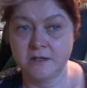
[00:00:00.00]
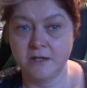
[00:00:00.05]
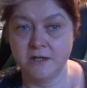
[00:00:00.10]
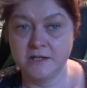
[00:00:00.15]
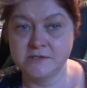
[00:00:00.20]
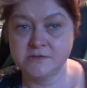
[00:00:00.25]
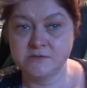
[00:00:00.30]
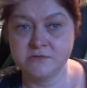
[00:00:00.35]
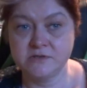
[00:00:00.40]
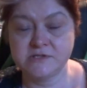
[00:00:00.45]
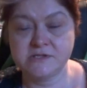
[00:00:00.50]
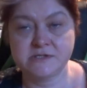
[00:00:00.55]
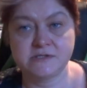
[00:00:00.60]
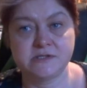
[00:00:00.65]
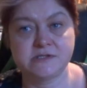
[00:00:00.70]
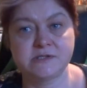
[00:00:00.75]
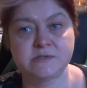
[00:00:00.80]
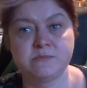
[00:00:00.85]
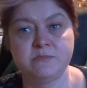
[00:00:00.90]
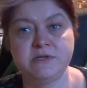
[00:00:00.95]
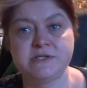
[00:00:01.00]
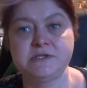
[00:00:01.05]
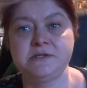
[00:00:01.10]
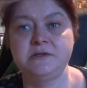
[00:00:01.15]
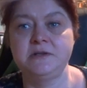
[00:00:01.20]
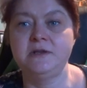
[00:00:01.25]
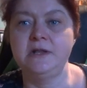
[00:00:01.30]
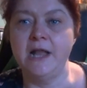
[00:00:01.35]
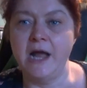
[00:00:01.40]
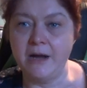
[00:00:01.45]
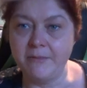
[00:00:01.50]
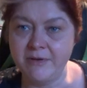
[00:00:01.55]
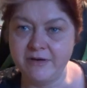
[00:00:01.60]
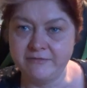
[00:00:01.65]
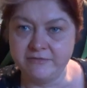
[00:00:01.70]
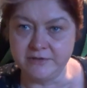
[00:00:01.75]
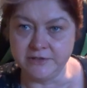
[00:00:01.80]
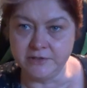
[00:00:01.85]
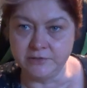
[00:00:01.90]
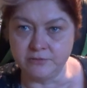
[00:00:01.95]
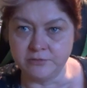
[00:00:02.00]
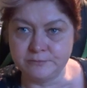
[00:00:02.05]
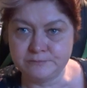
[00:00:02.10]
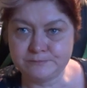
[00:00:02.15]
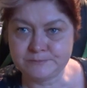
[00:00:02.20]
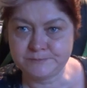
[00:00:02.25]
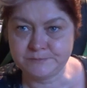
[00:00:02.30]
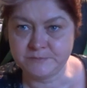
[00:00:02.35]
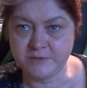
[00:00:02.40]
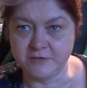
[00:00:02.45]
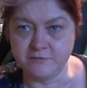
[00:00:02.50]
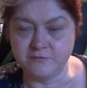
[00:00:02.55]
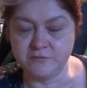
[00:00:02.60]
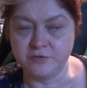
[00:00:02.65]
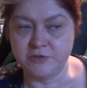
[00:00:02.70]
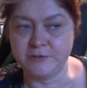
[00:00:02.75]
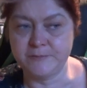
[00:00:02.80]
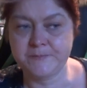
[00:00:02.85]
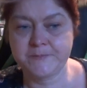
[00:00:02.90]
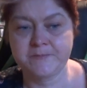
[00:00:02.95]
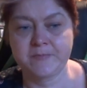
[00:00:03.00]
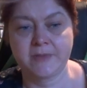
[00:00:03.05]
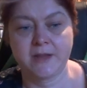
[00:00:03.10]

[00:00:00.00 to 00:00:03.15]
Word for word: Also ist es jetzt ein bisschen ein Labervideo geworden.